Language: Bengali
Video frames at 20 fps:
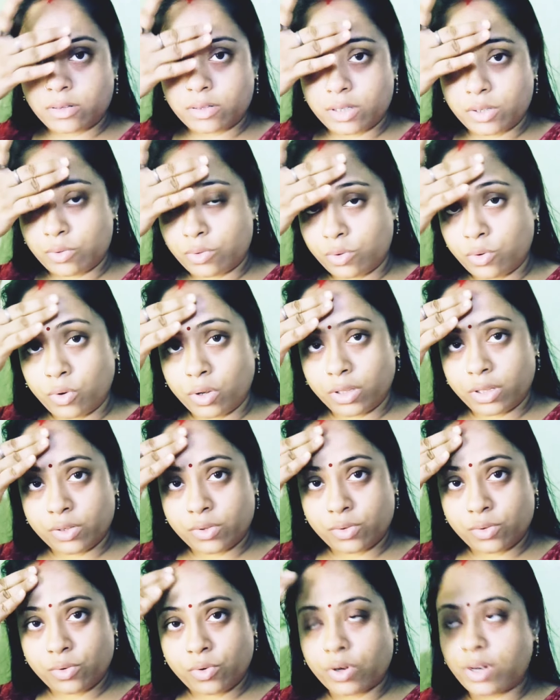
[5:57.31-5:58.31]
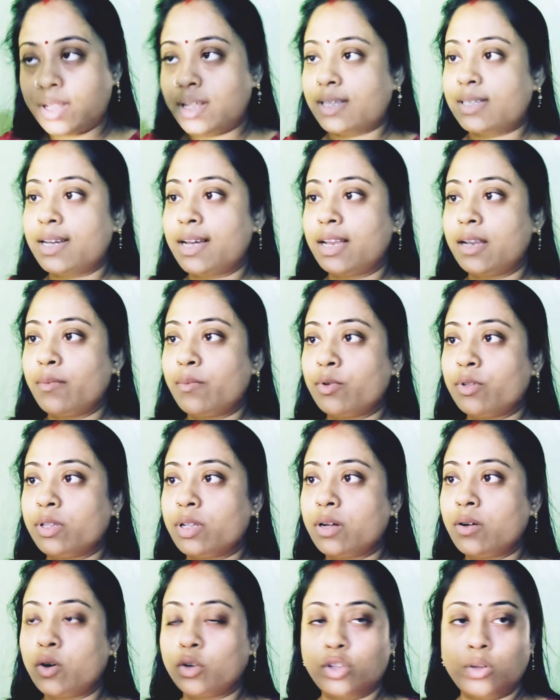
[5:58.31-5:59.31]
সিঁদুর বলতে শুরু করে দিয়েছে এর
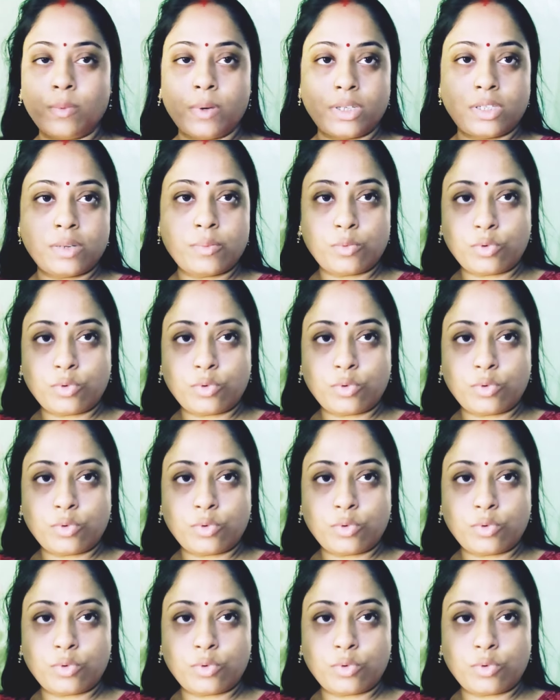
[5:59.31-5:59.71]
মধ্যে কতবার যে